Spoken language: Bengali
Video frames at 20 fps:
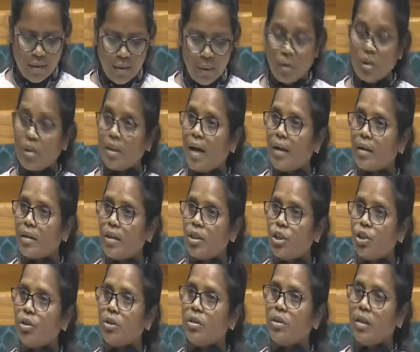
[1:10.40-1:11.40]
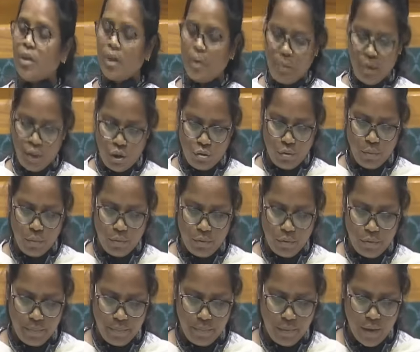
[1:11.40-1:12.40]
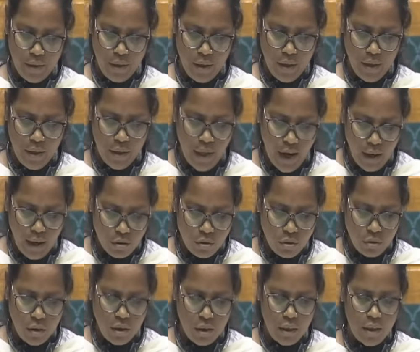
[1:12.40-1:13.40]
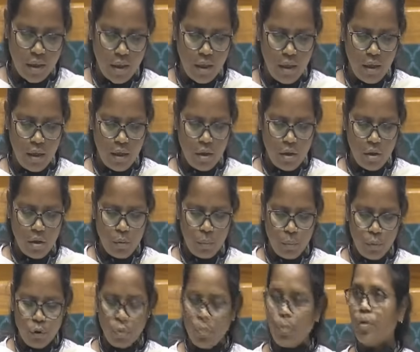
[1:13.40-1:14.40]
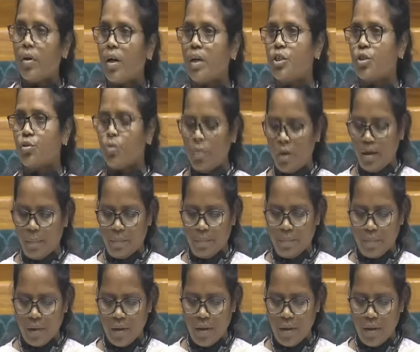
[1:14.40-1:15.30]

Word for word: যেমন তারকেশ্বর থেকে বিষ্ণুপুর ডানকনি থেকে ফুরফুরা শরীফ